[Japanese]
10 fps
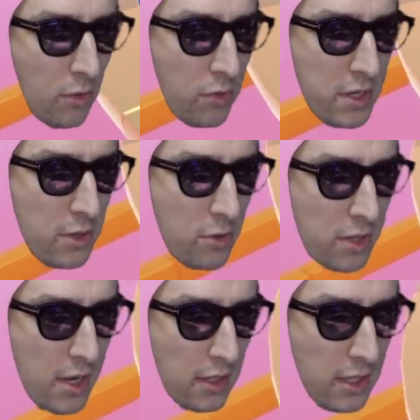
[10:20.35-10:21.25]
俺にこ
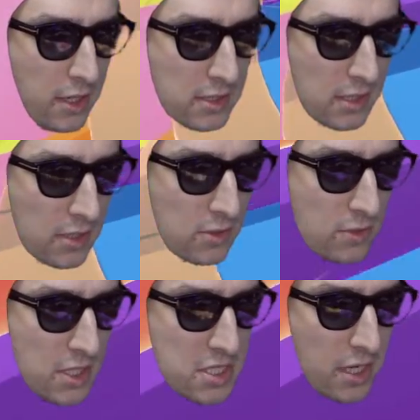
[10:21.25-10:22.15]
れで勝てるやつなんか
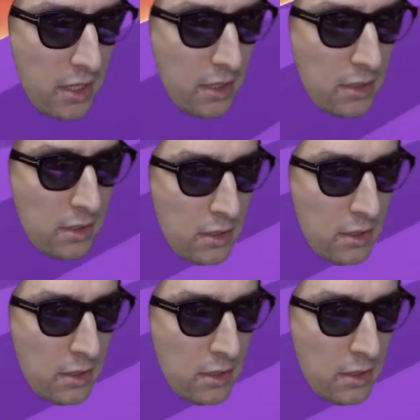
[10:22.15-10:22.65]
存在しないから。